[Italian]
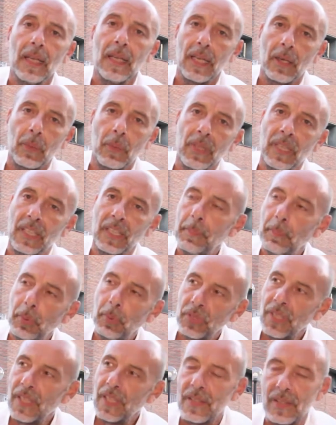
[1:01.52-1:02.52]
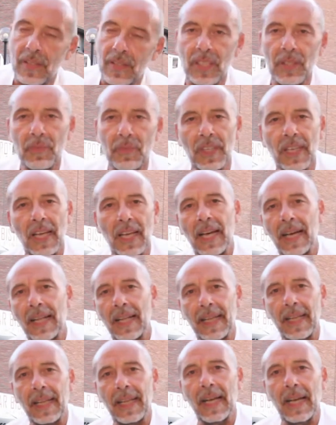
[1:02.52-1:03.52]
È quella di poter
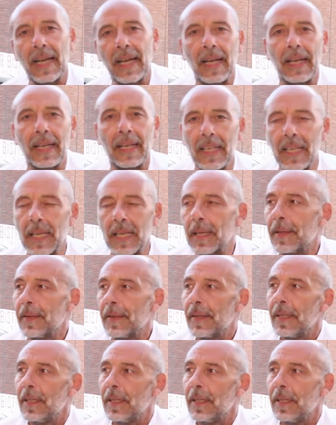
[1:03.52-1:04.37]
significare a chi